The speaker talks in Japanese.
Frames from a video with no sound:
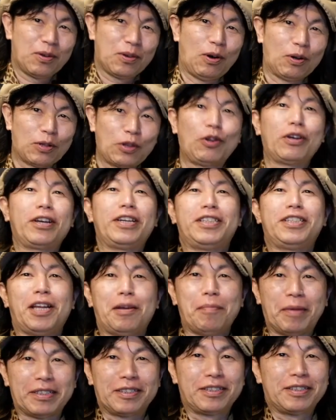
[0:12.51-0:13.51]
お届けして
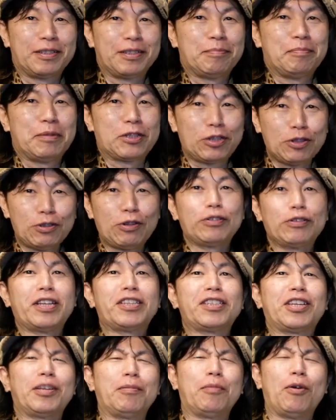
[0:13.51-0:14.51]
います、まあ、収録で
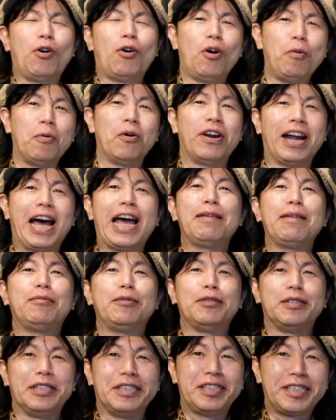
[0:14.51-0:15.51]
すけどもほぼ
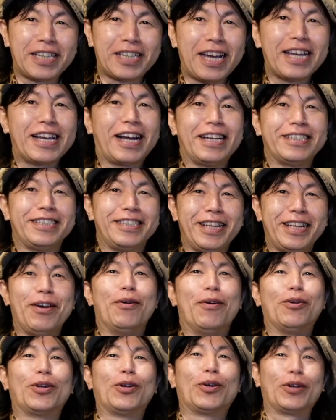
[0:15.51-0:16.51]
ライブに近い感じで
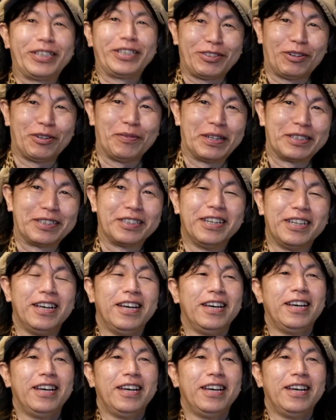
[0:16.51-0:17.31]
お届けしております